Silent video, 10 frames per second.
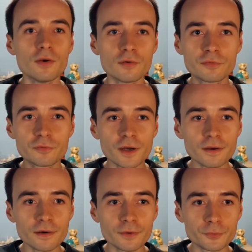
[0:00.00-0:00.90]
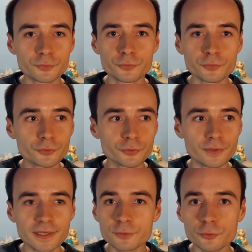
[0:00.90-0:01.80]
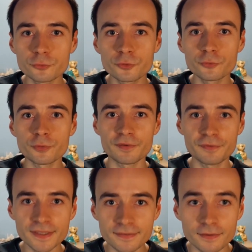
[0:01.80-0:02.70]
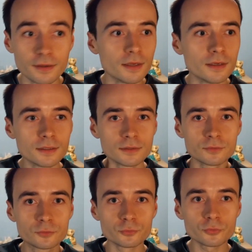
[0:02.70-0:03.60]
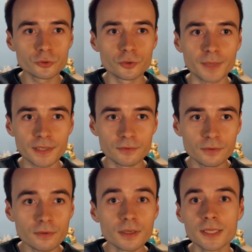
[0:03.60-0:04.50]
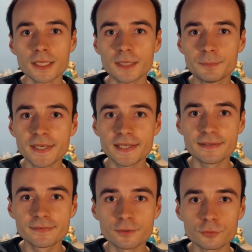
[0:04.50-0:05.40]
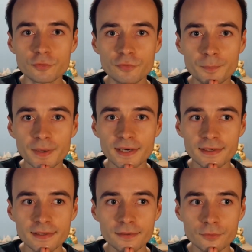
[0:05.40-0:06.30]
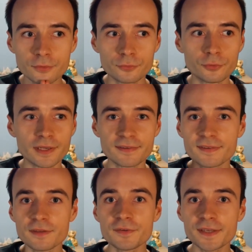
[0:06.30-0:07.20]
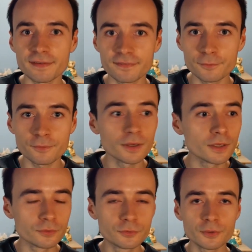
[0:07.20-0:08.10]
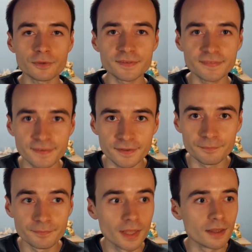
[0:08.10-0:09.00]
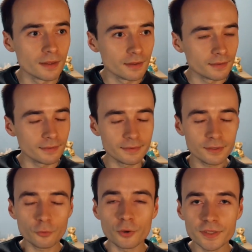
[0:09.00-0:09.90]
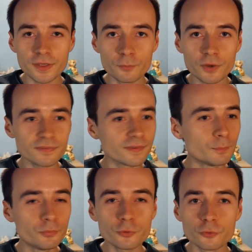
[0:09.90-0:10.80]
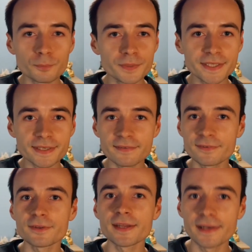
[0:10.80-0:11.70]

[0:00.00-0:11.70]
Voilà, donc l'introduction est faite. Donc maintenant, eh bien il est temps de vous parler de la signification de l'entité. Et croyez-moi, c'est plus compliqué que ça en a